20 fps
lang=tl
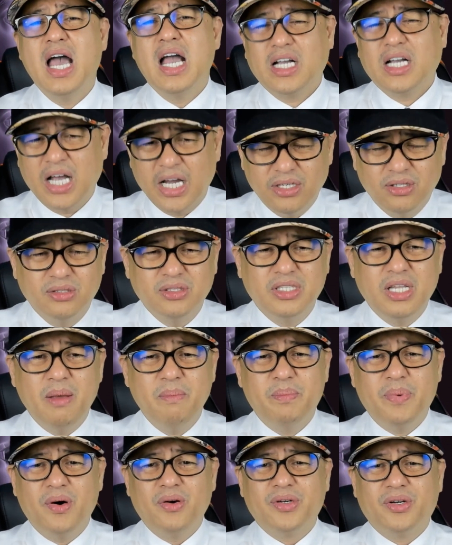Ganon
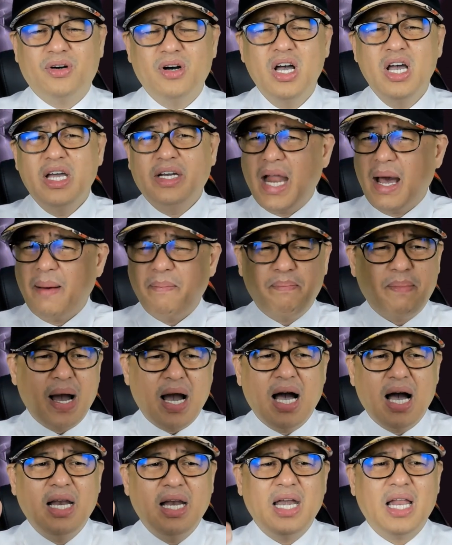din po, no?
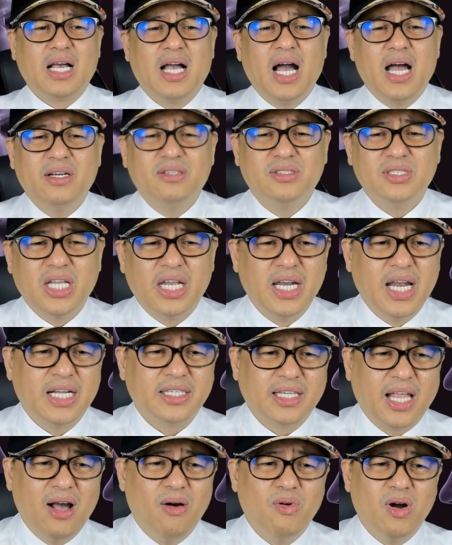Napakahalaga nung
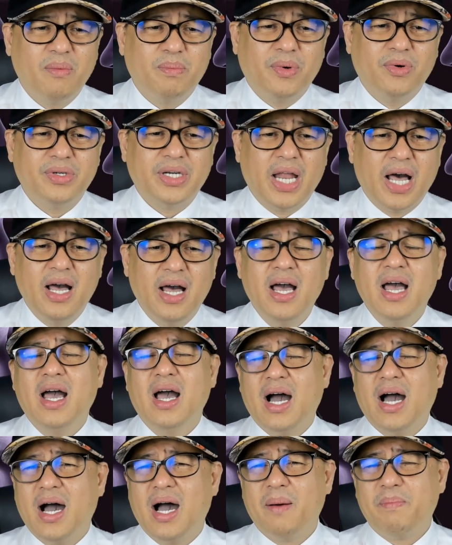tinatawag po na
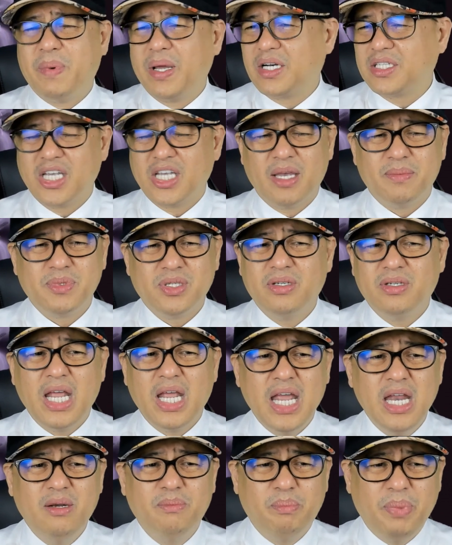uh, perception.
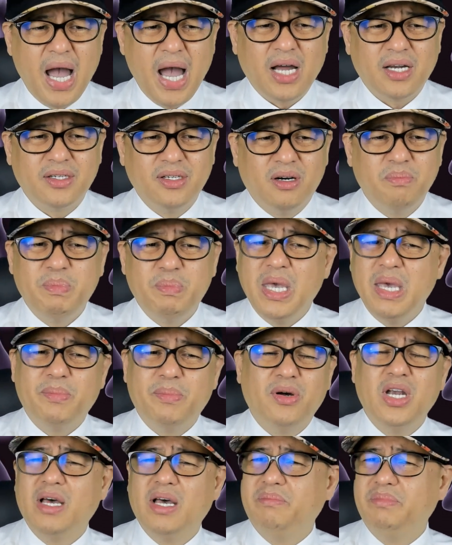In fact, no,
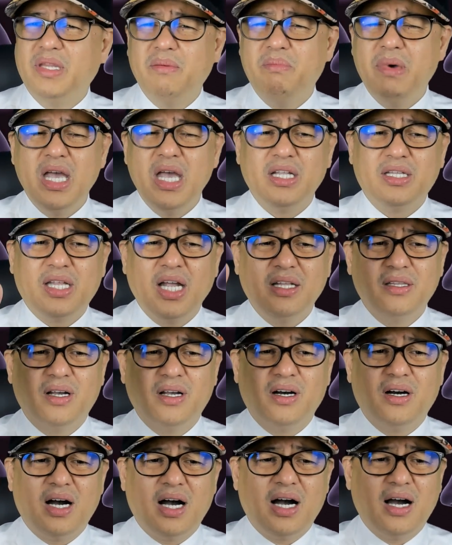people have debated
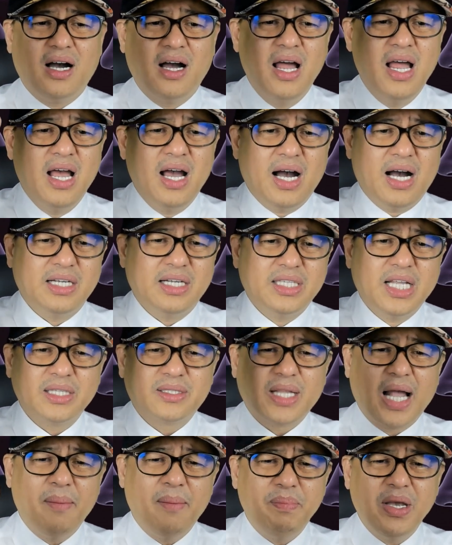uh, uh, the
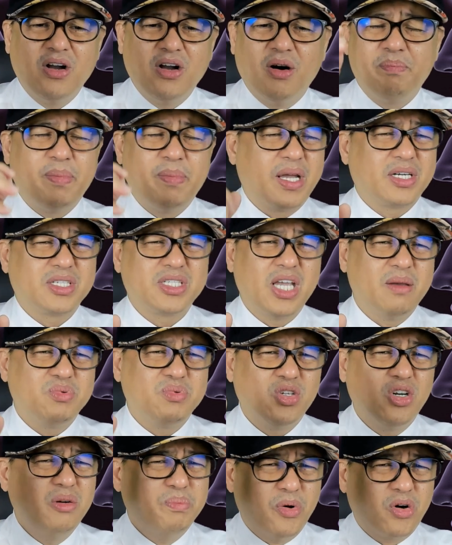topic of
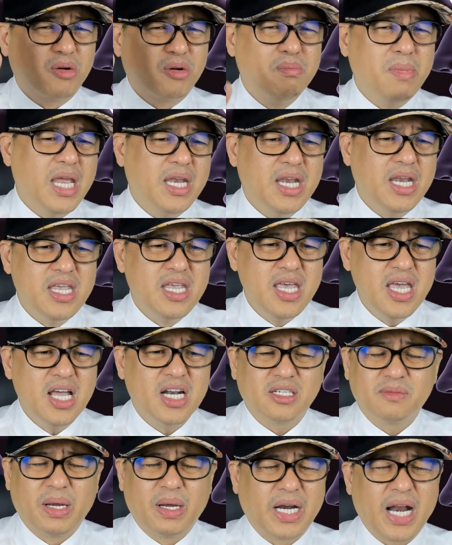perception for many
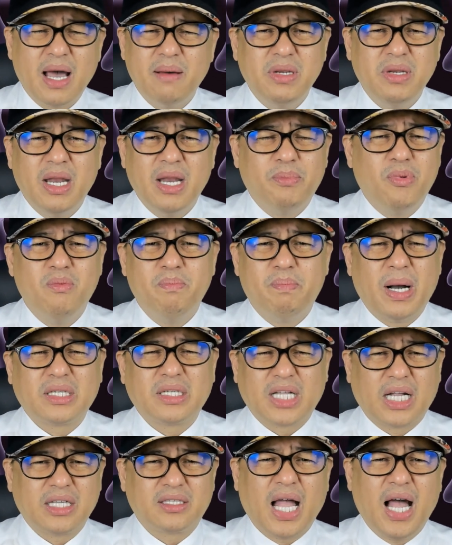years. Marami na pong
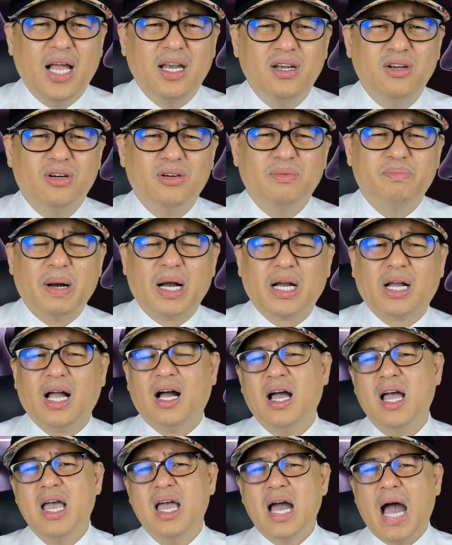pagtatalo,
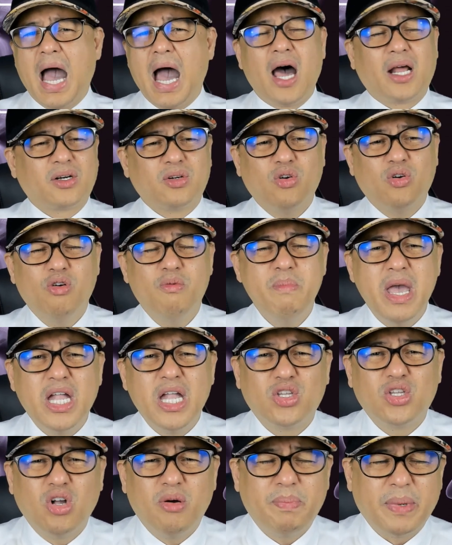
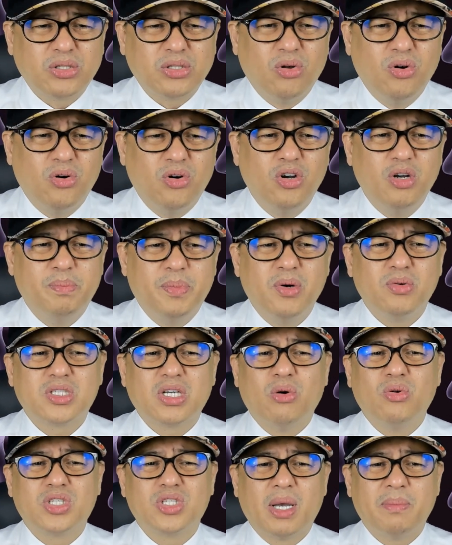pag-aargumento uh, patungkol po
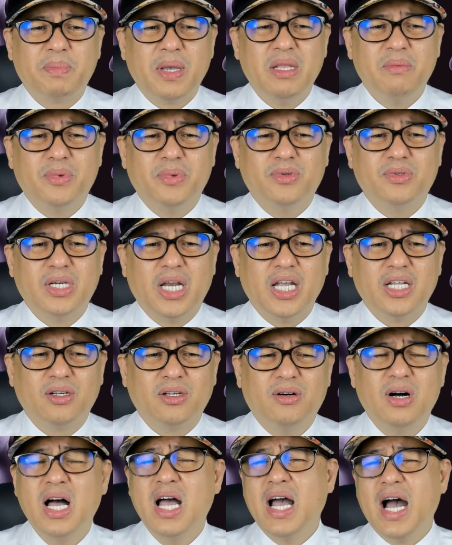sa usapin po na
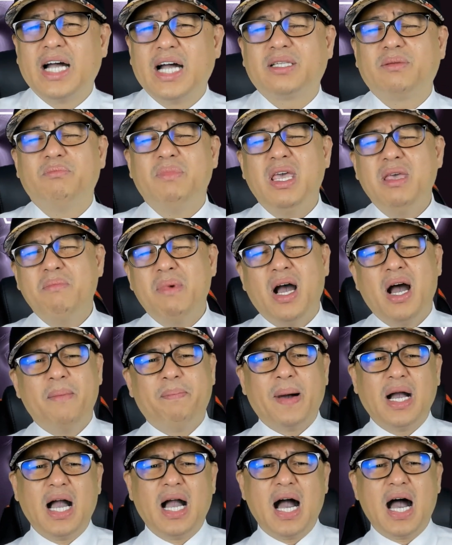ito. At may mga
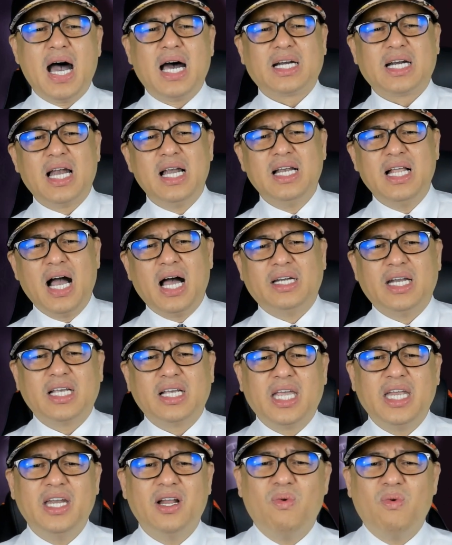pag-aaral nga na
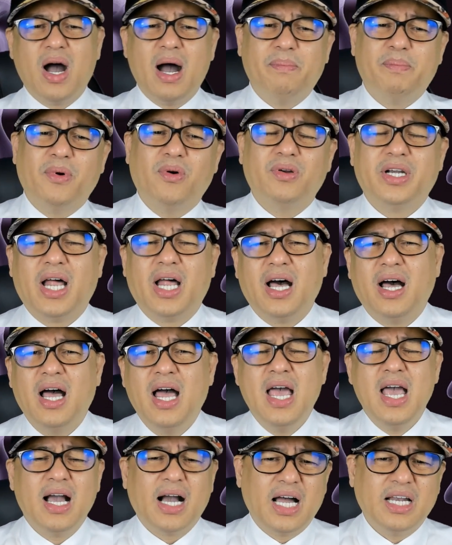ginawa po na
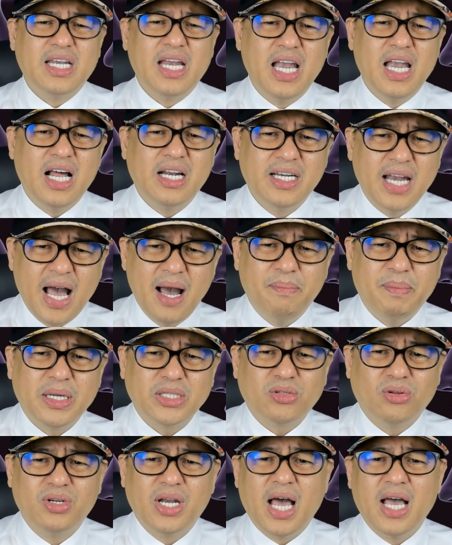kanilang
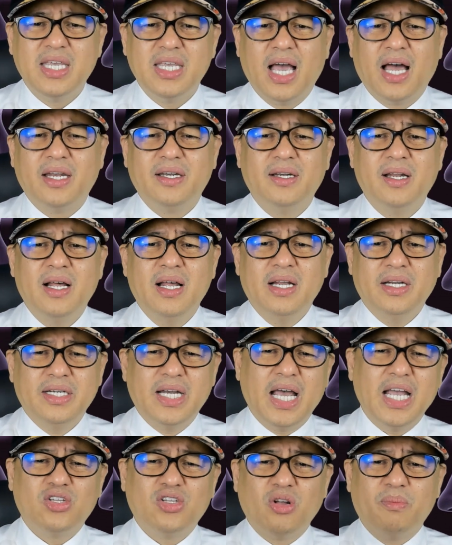napatunayan
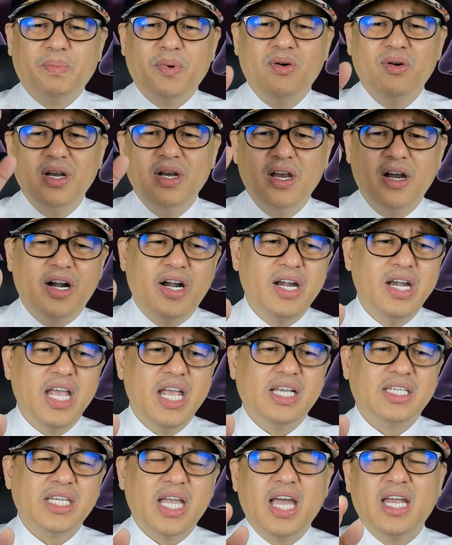na ito pong
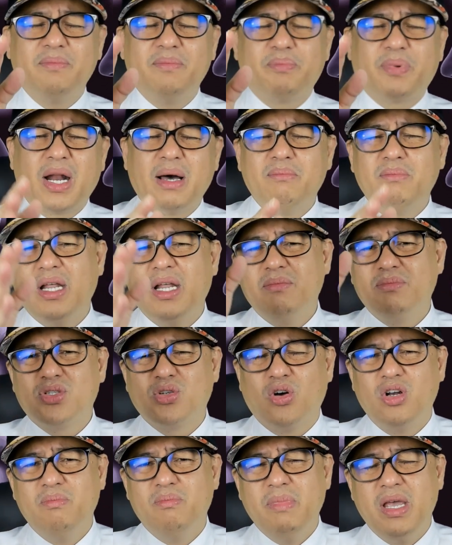learnings and problem
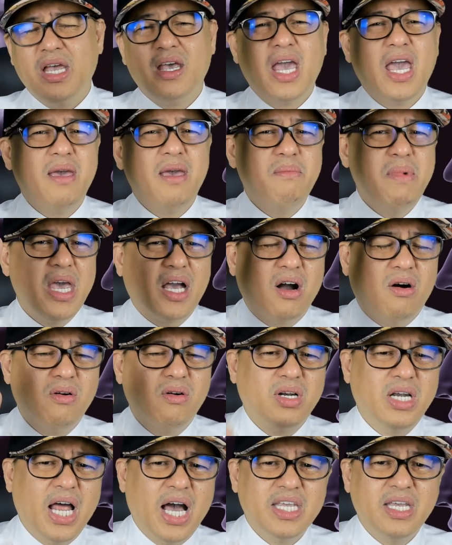solving eh may
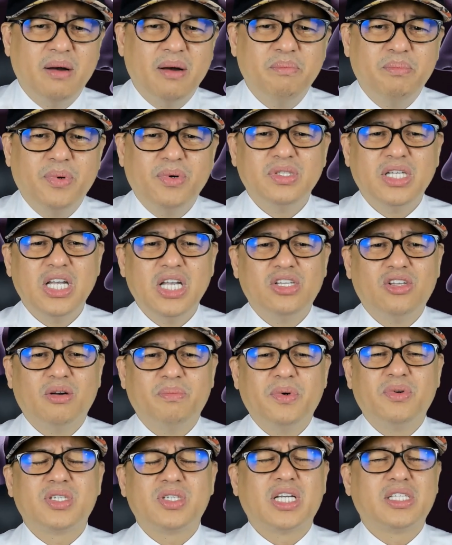kaugnayan po dito
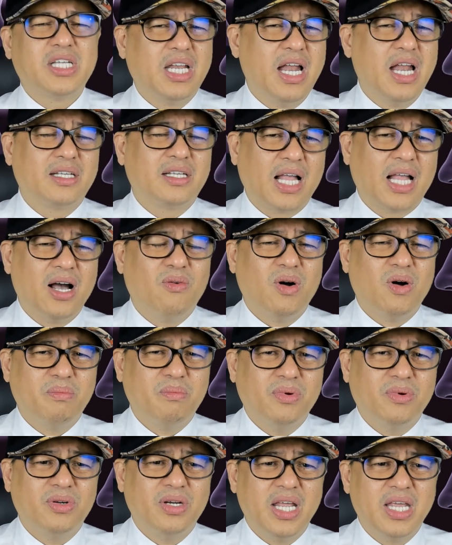po sa tinatawag
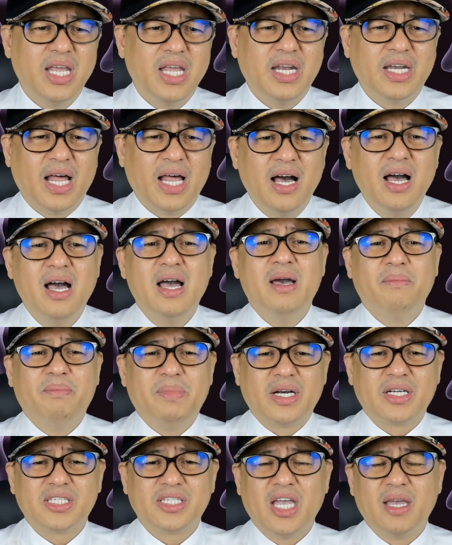po na yan na
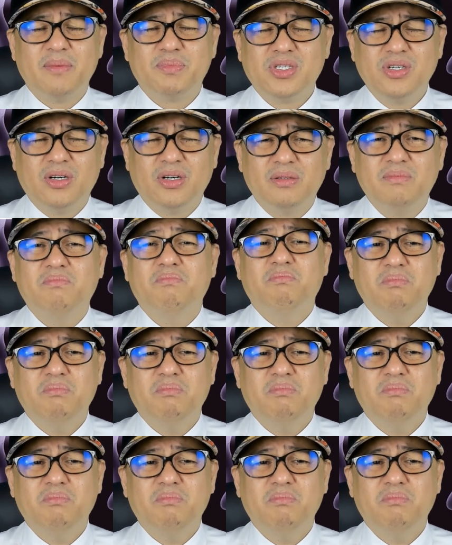perception.